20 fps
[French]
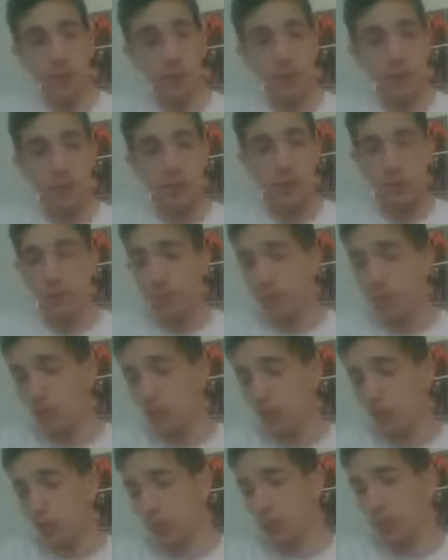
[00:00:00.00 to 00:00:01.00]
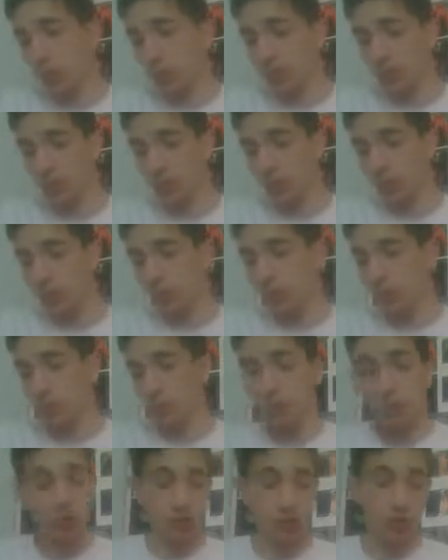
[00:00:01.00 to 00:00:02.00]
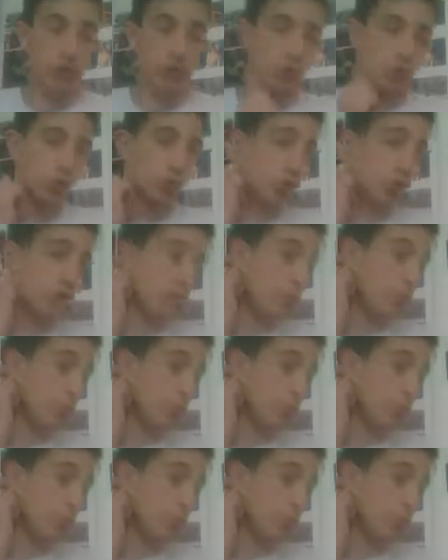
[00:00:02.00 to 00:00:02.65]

bien, même si J'adore Yoshirai,